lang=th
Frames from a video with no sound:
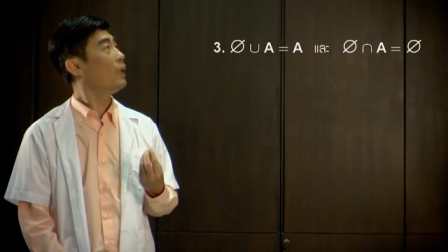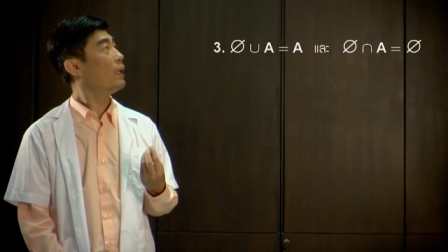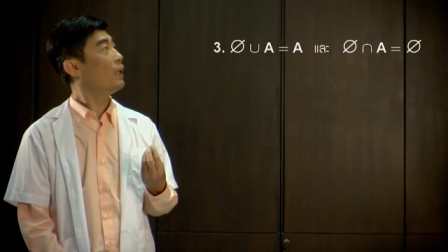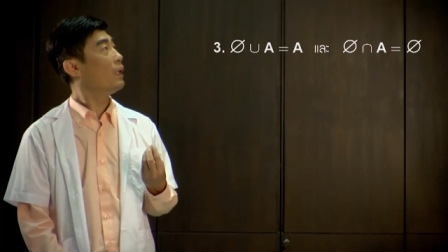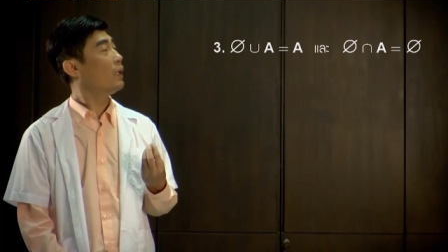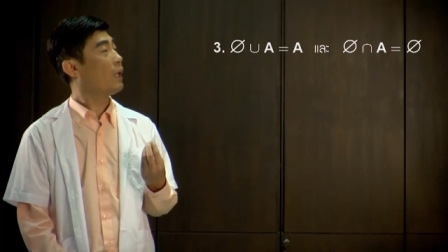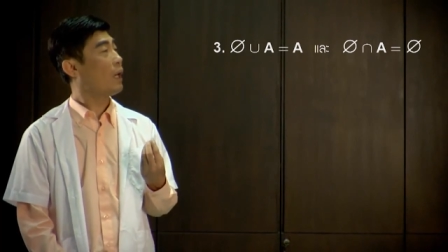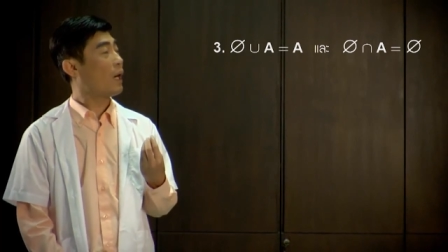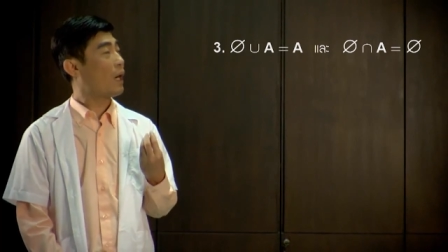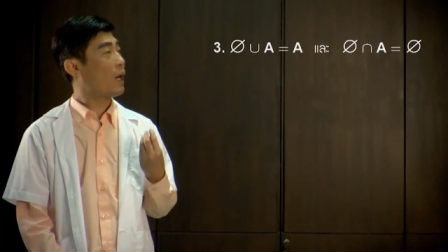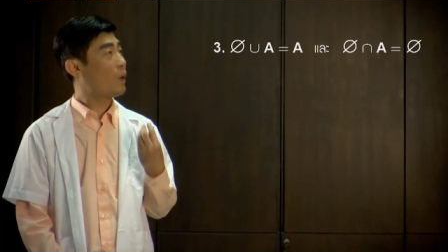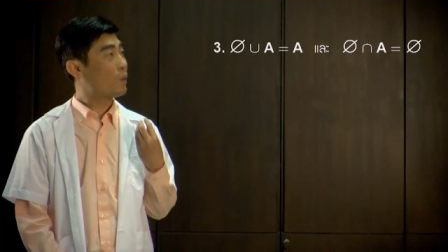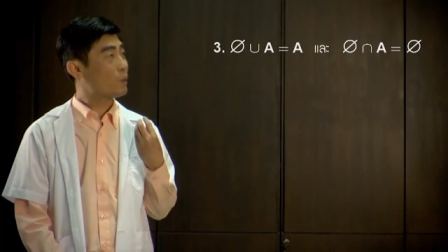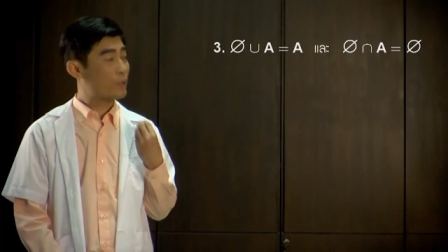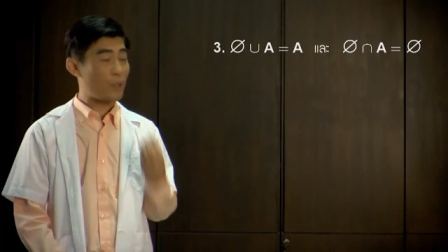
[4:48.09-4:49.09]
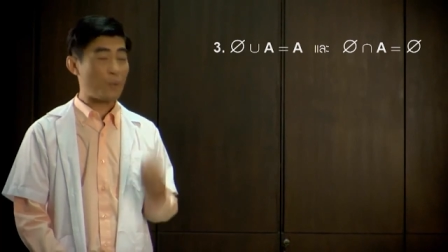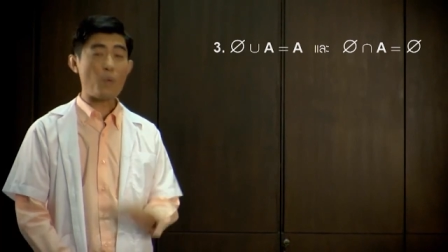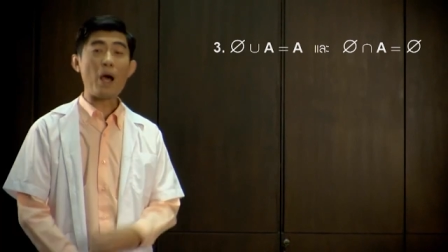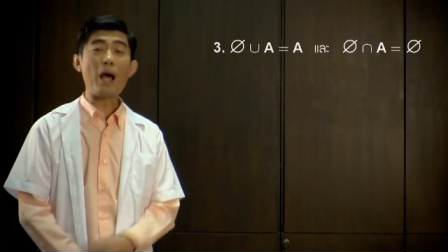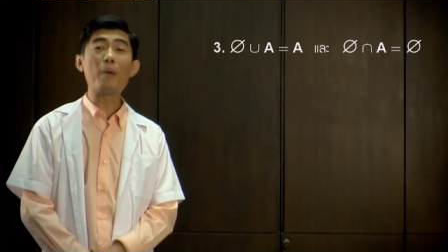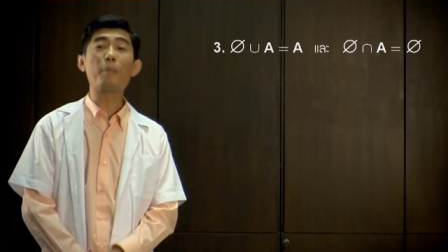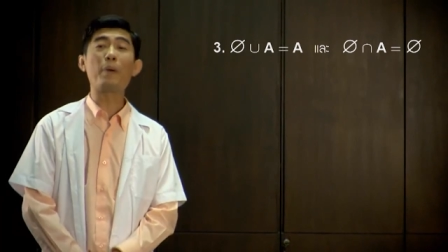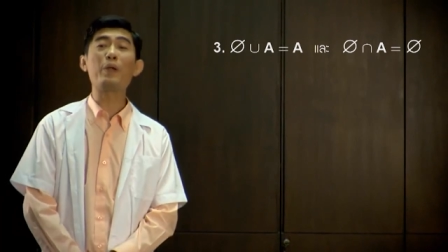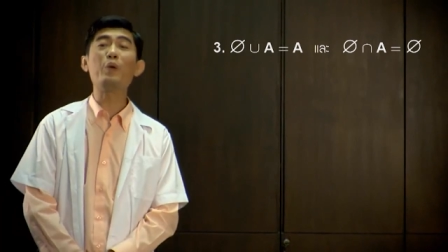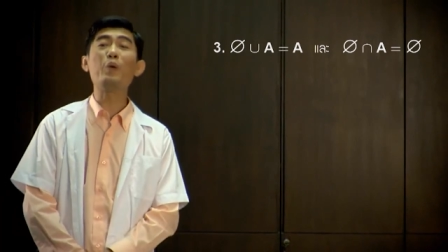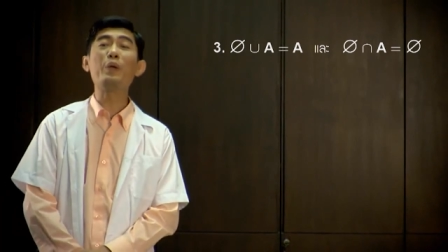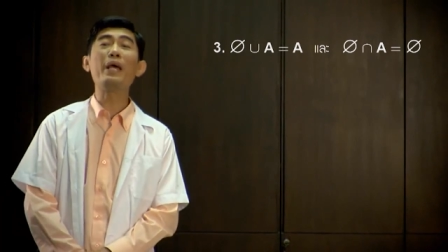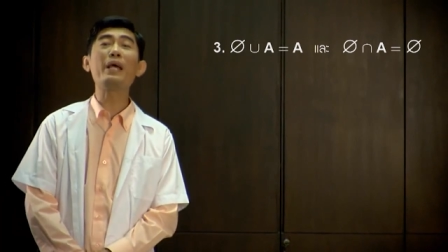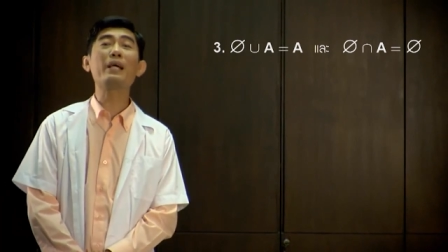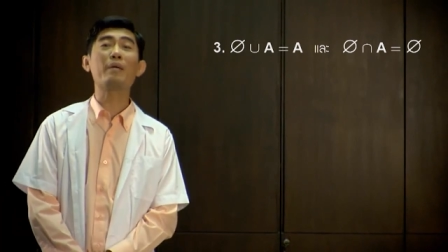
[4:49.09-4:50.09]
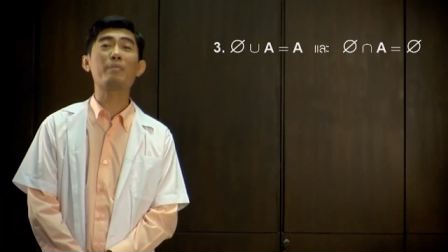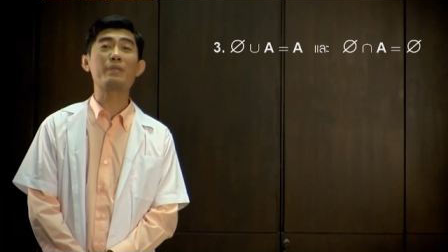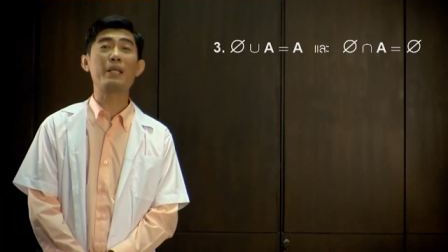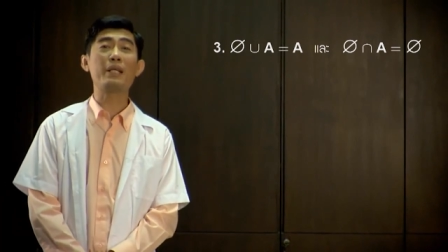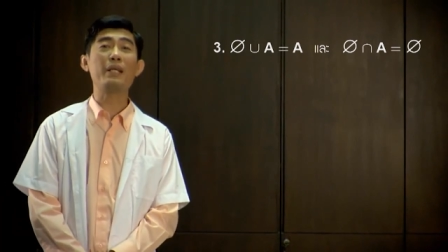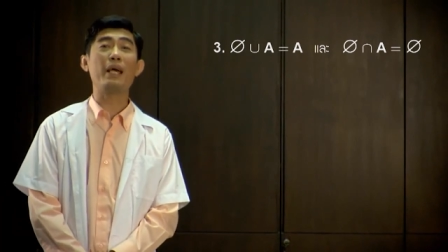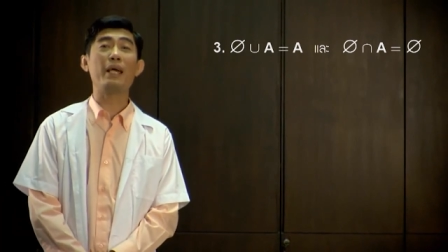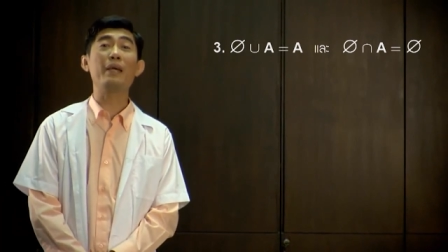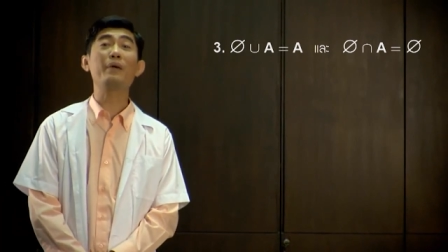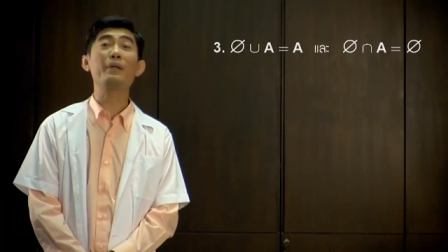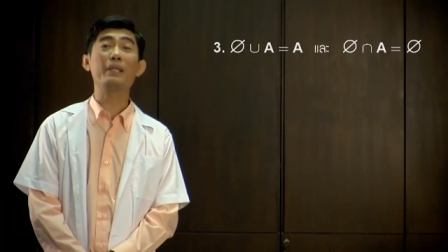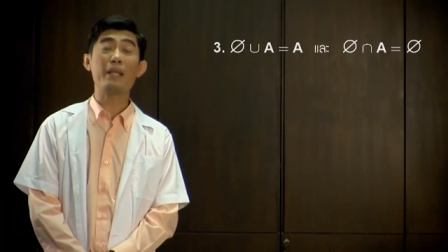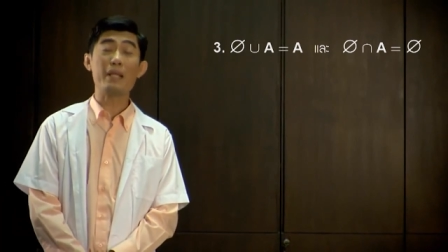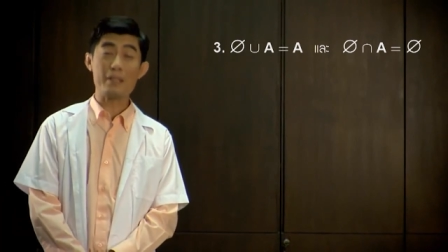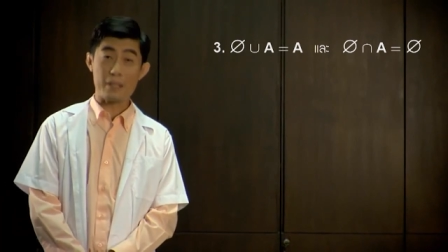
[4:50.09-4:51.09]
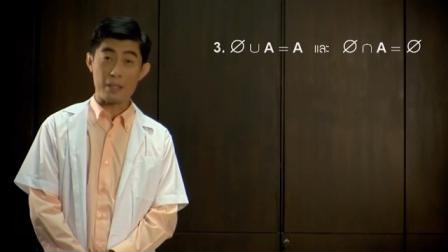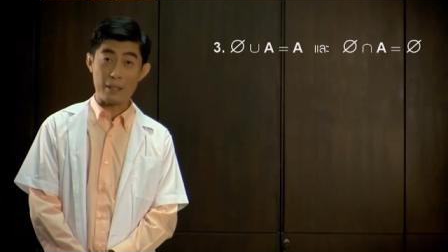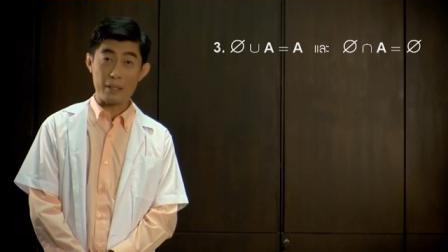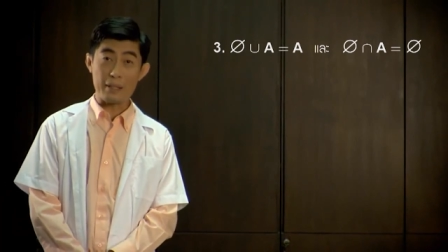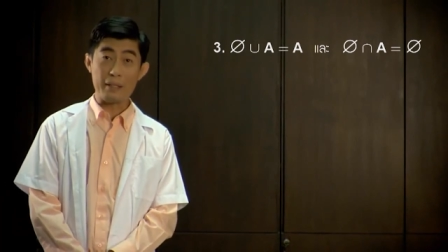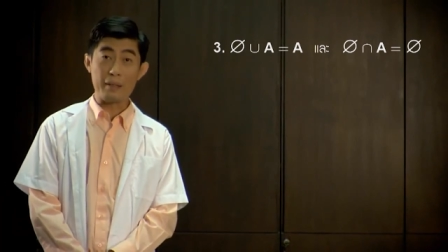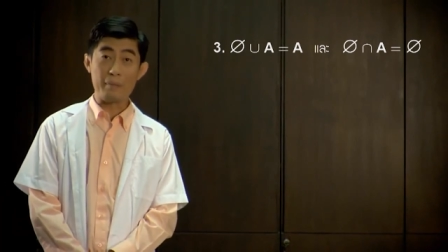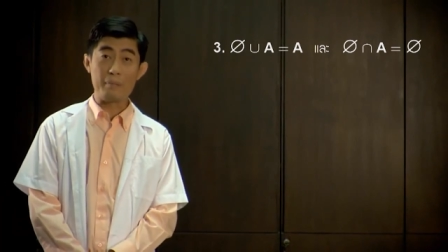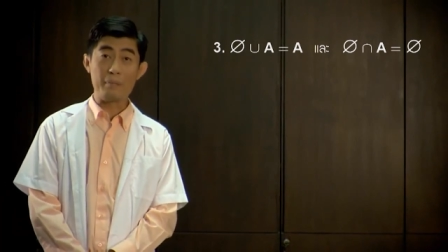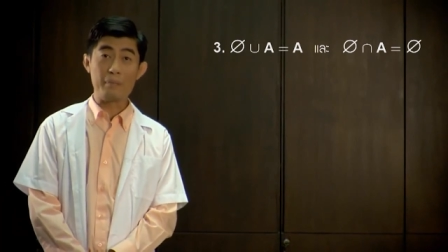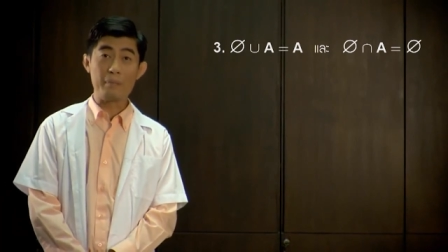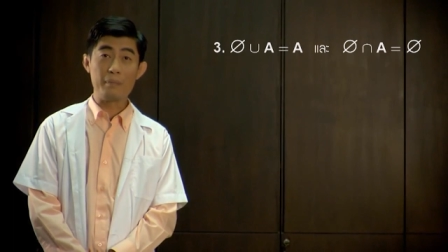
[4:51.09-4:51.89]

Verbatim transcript: เอเอาเซตว่างไปยูเนียนกับเซตไหนก็จะได้เซตเดิม